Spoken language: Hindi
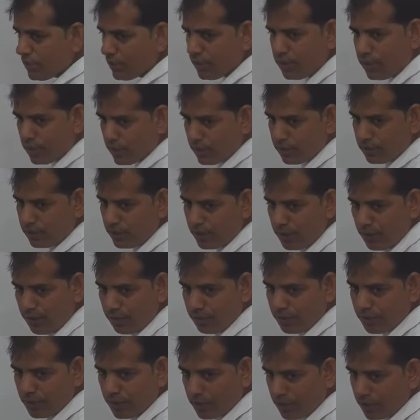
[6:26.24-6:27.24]
के अंदर है
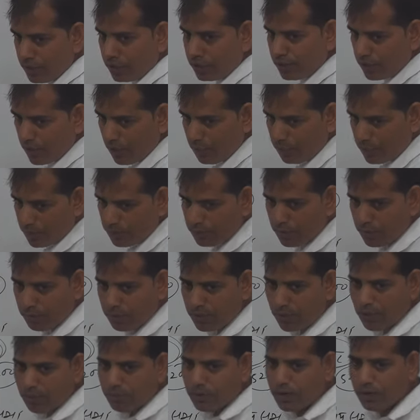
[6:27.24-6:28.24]
यहाँ पर भी
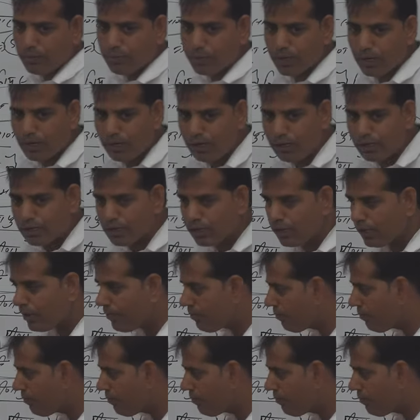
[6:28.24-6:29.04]
मैंने बड़े पढ़े लिखे हैं